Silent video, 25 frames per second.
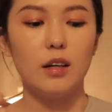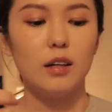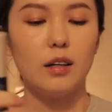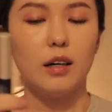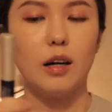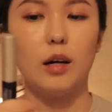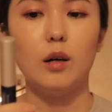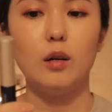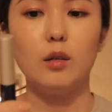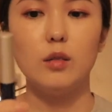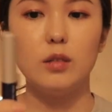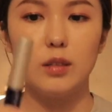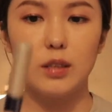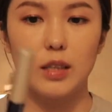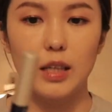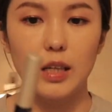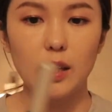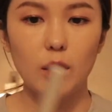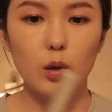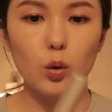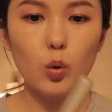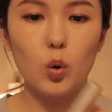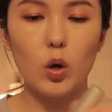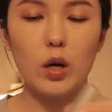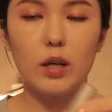然后这
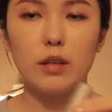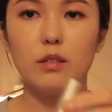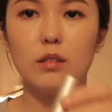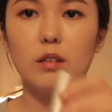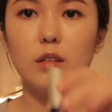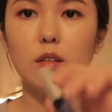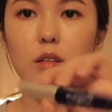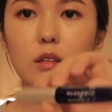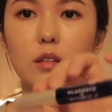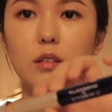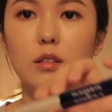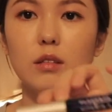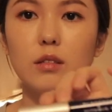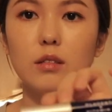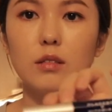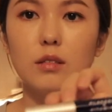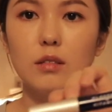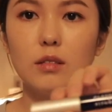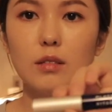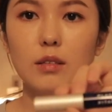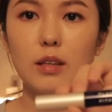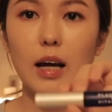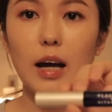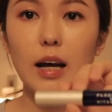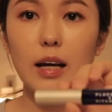一罐呢，
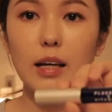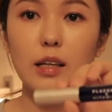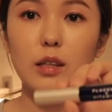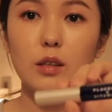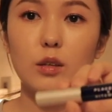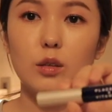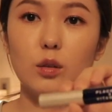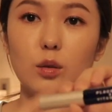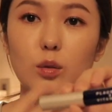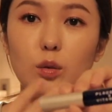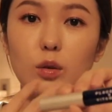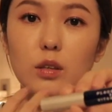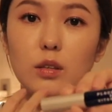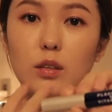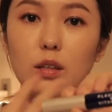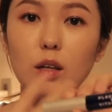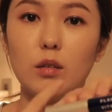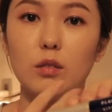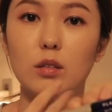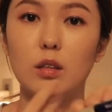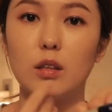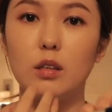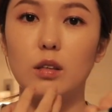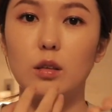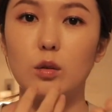它也是会
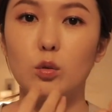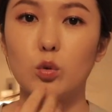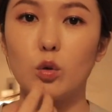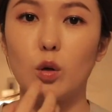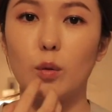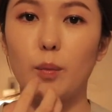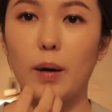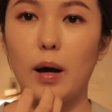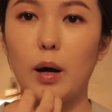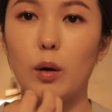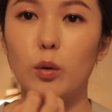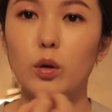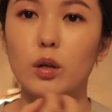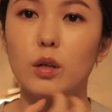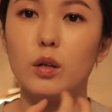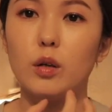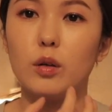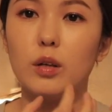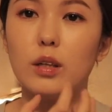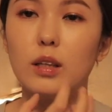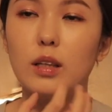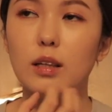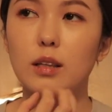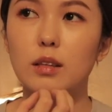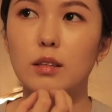造成你嘴巴会有
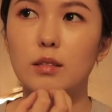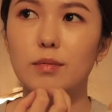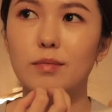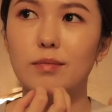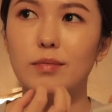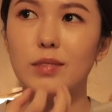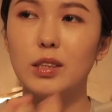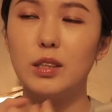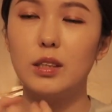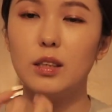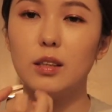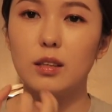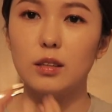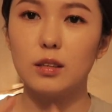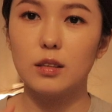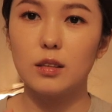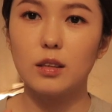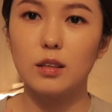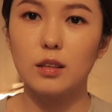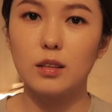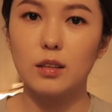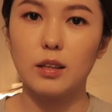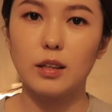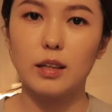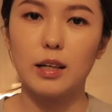一点热
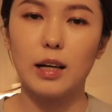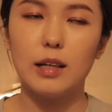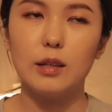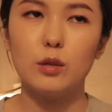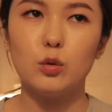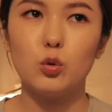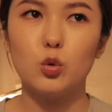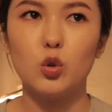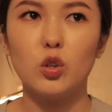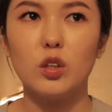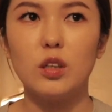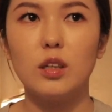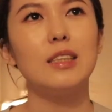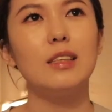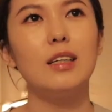热的感觉，